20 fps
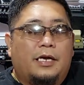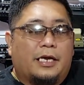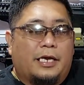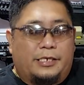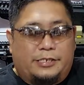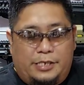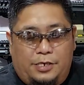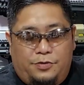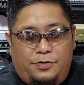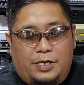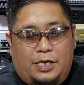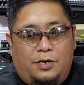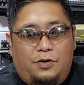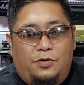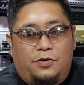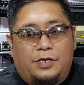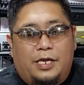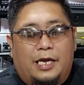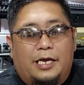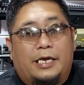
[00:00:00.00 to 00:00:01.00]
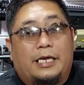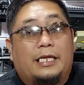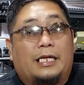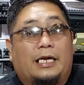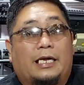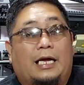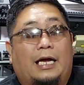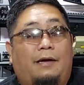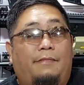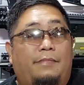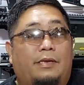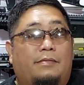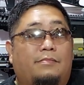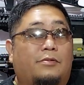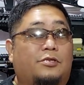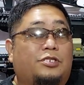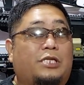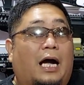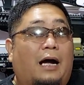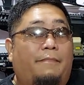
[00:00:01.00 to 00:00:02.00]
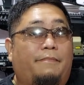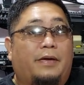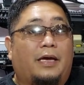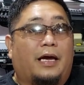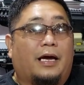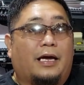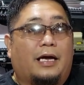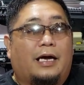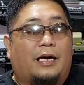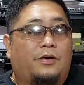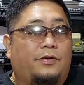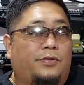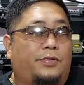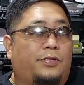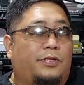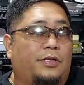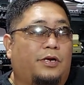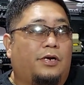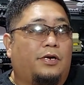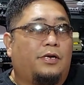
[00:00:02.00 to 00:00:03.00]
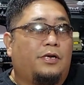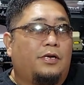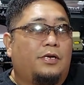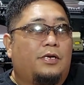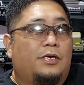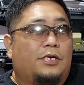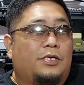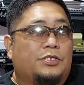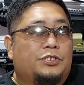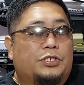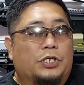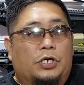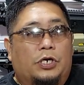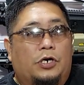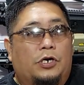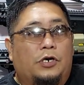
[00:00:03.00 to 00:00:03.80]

Kasi unang-unang ginagamit mo dummy account, no? So,